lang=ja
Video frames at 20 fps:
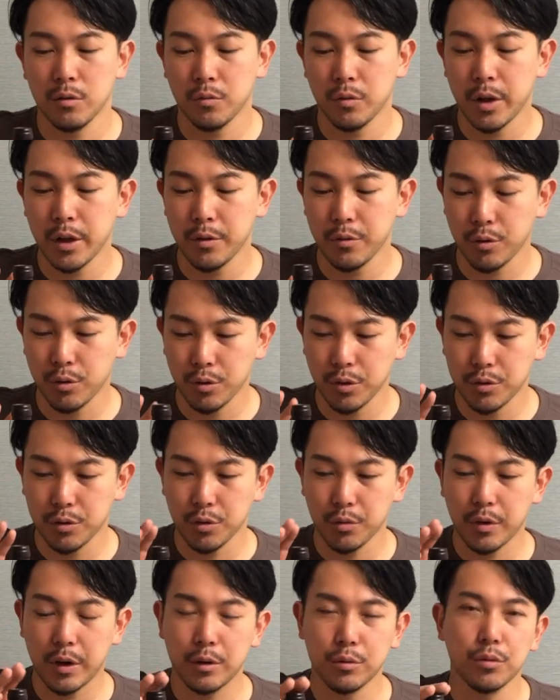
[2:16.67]
ワイン、この人
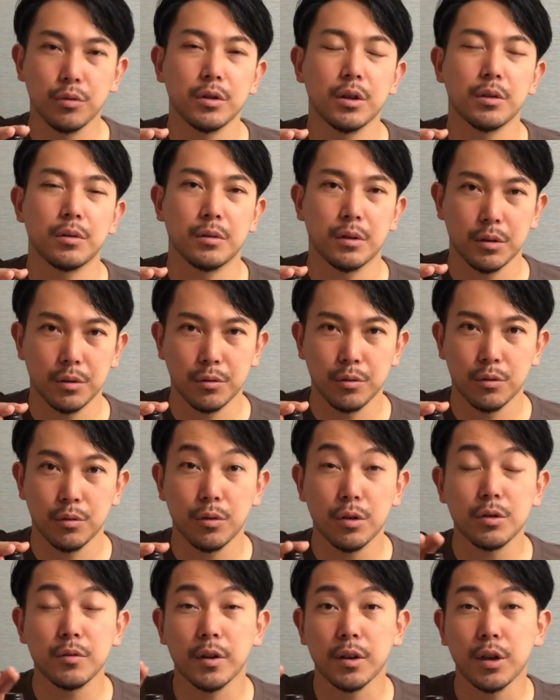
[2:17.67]
のワインを飲んでるんだけど、
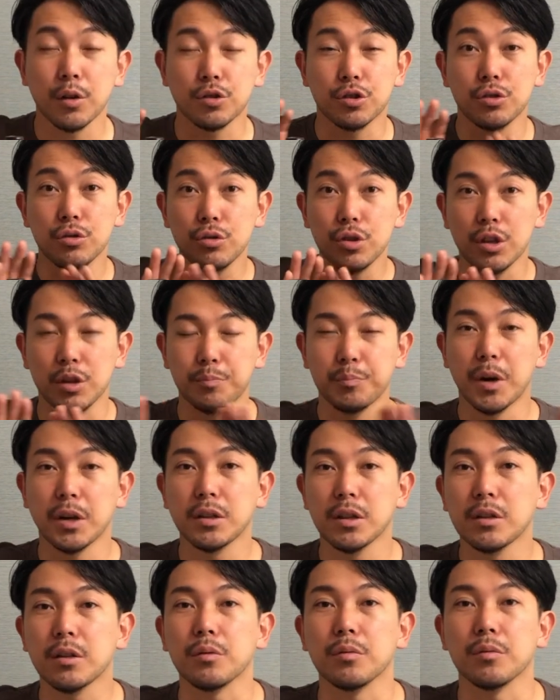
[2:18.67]
この人は結構種類いっぱい
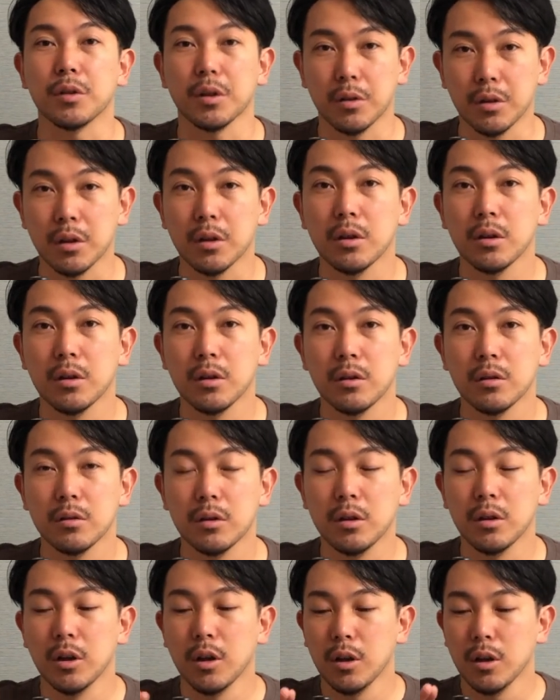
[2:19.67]
出てるんだよね。
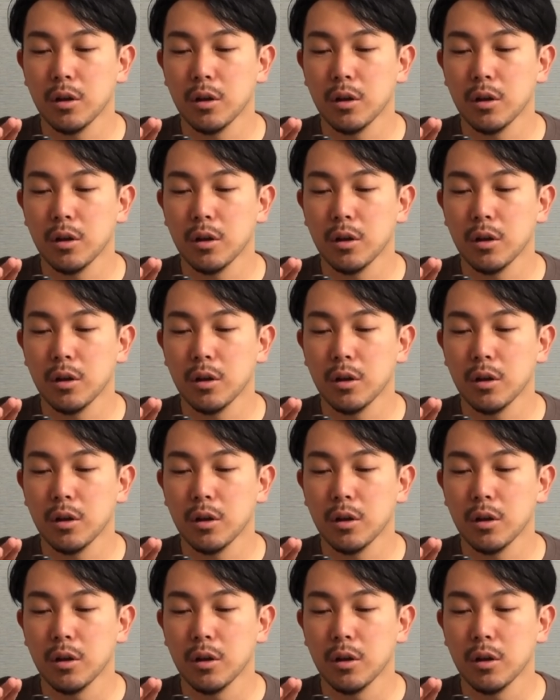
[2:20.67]
で、